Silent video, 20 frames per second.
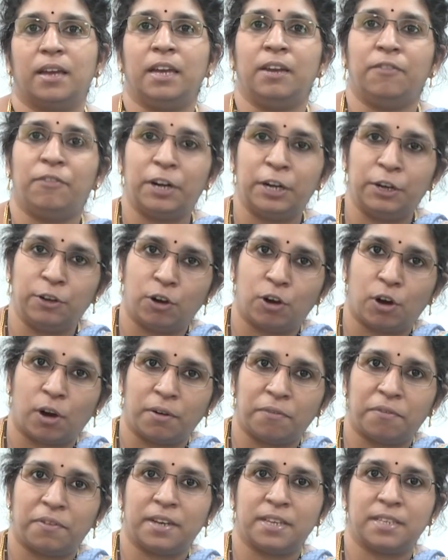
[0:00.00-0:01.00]
ఈ వీడియో
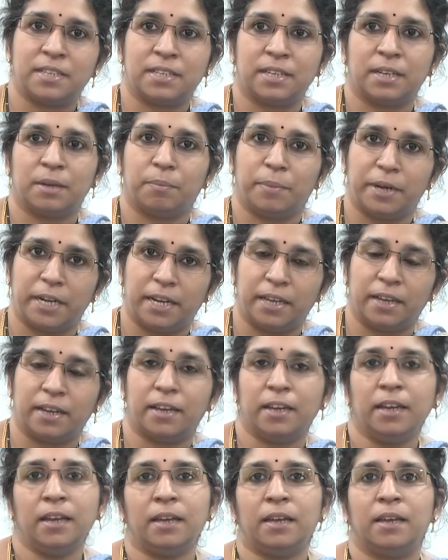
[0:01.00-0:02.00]
కాన్ఫరెన్సింగ్
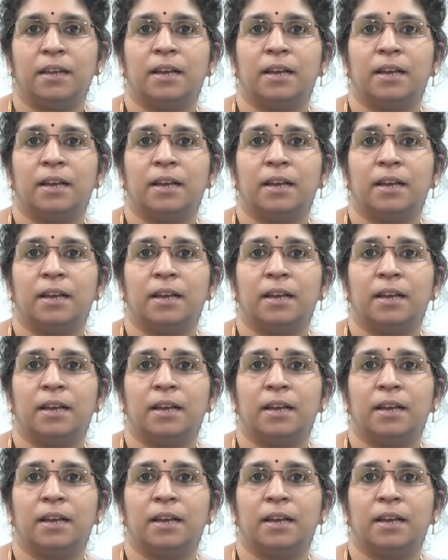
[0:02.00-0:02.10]
మీటింగ్కి